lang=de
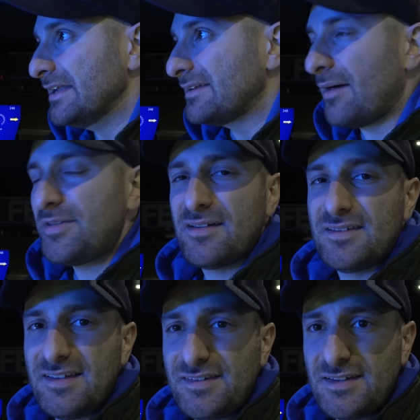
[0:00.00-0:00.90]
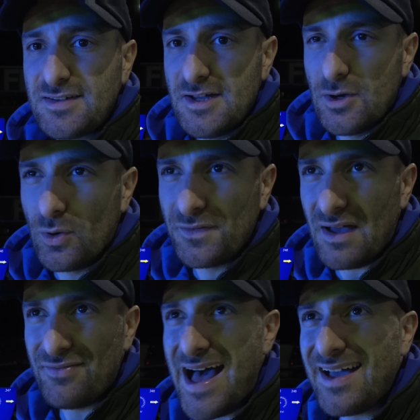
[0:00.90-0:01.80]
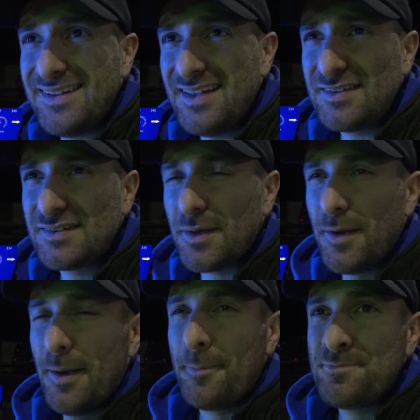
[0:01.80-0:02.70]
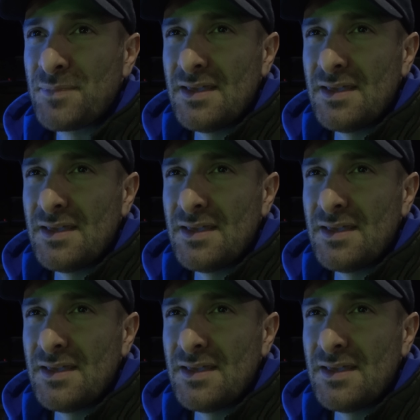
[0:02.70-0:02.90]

Den habe ich ja getestet und da waren es, ähm,